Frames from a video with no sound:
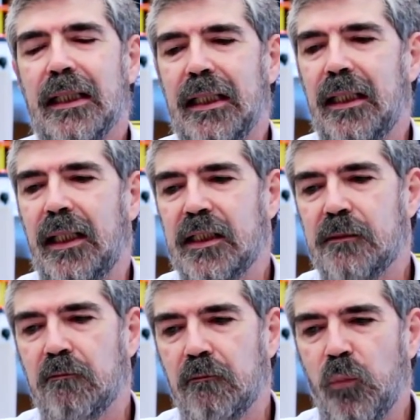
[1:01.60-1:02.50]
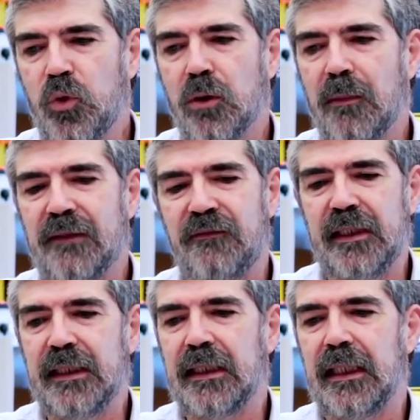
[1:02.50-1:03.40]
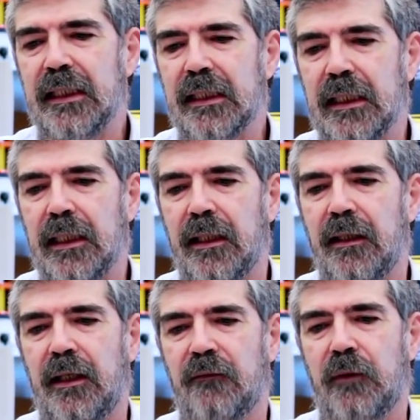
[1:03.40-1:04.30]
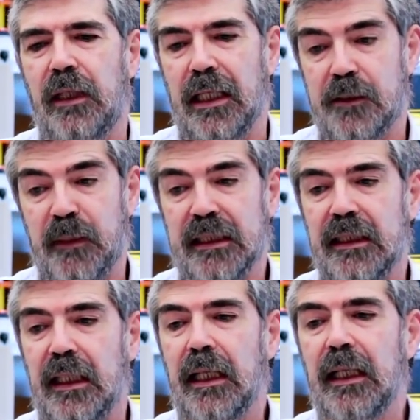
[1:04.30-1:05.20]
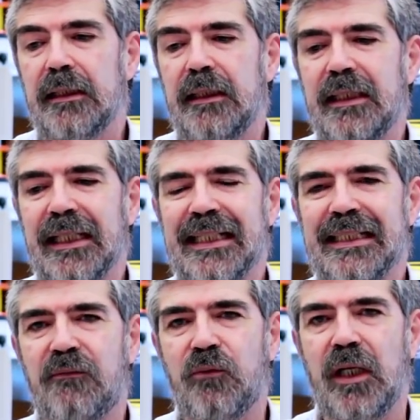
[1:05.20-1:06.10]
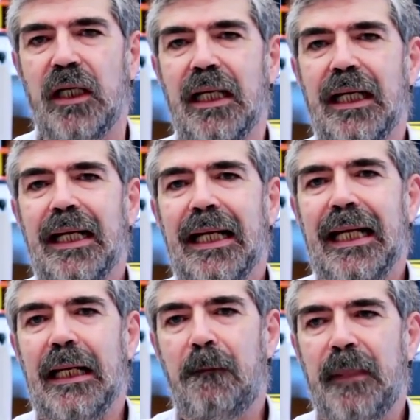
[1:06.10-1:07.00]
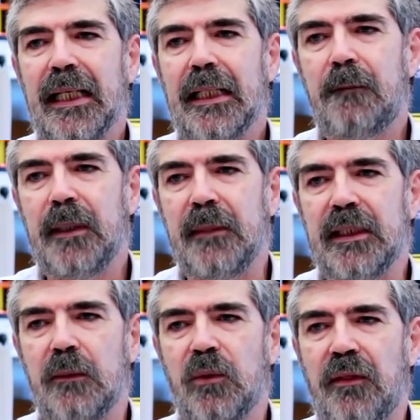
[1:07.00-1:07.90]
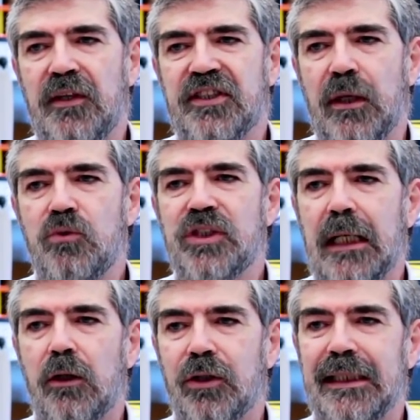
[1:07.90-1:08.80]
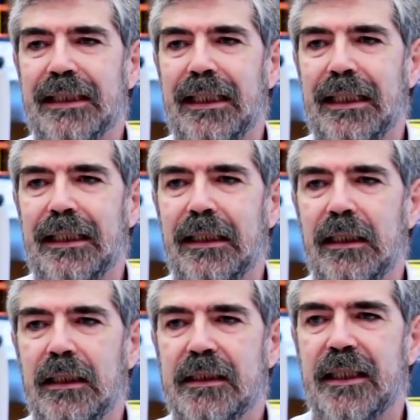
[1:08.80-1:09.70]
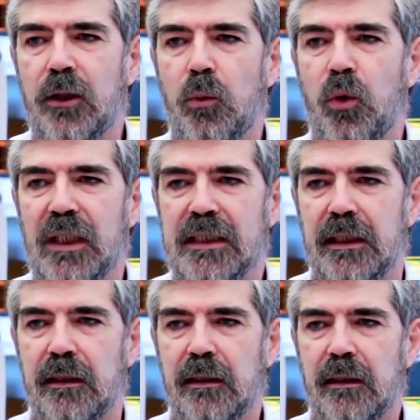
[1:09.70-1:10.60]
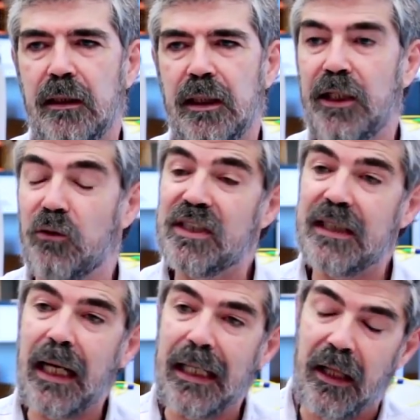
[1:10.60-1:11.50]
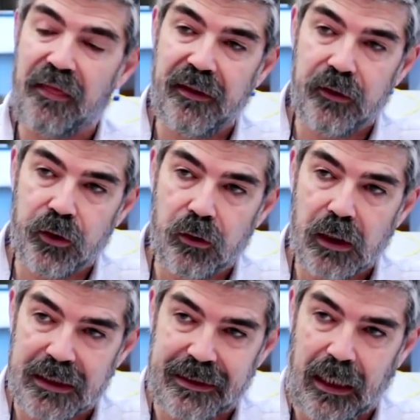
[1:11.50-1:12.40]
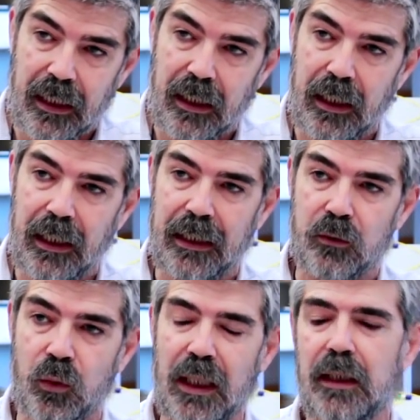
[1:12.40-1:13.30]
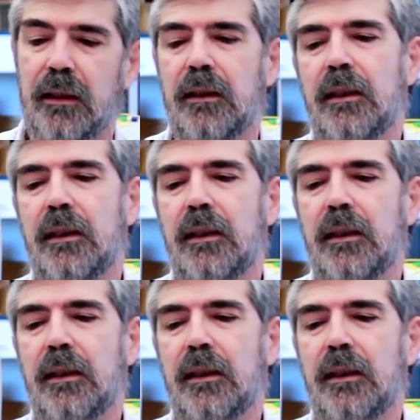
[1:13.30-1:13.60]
que es mucho más finita y que eh, la experta dice que esa fue el pliegue primitivo, es decir, según salió del telar, se dobló así y no está en el centro que está la actual.